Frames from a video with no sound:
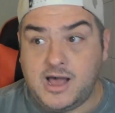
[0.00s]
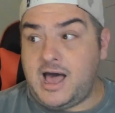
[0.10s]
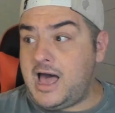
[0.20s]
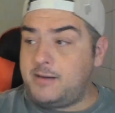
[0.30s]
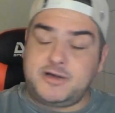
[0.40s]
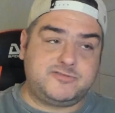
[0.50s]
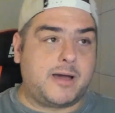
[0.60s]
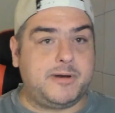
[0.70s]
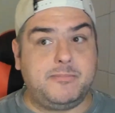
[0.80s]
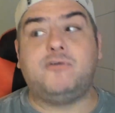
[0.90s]
Ah, mas
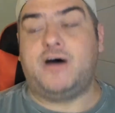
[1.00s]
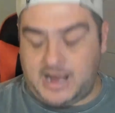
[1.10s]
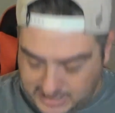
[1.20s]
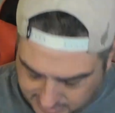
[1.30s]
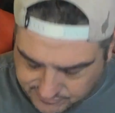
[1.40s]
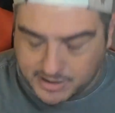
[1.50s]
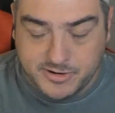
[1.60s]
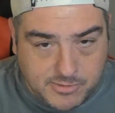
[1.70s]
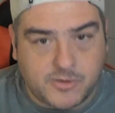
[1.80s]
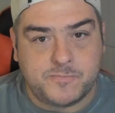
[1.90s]
vai abrir mão. Vai, vai
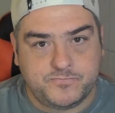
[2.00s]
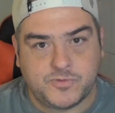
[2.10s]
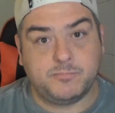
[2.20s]
abrir mão.